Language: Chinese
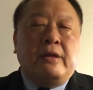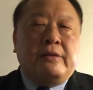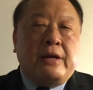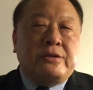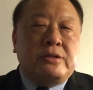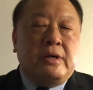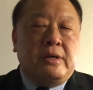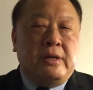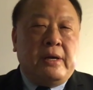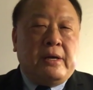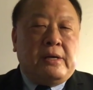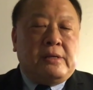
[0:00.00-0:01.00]
但是呢，
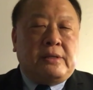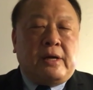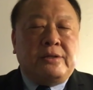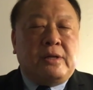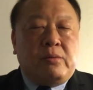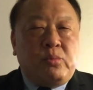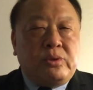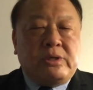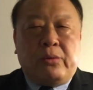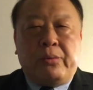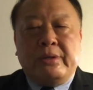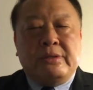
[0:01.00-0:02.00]
但是到目
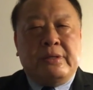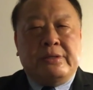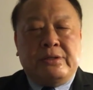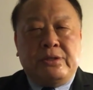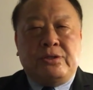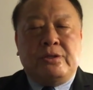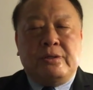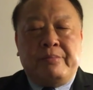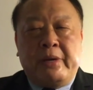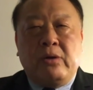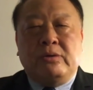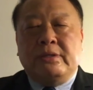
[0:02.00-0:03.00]
前为止呢，即使
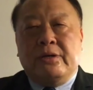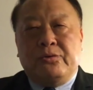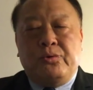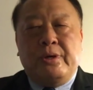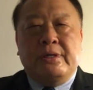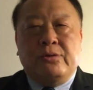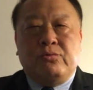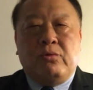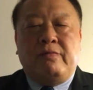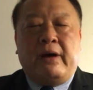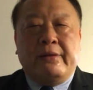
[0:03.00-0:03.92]
没有这个确切的做法，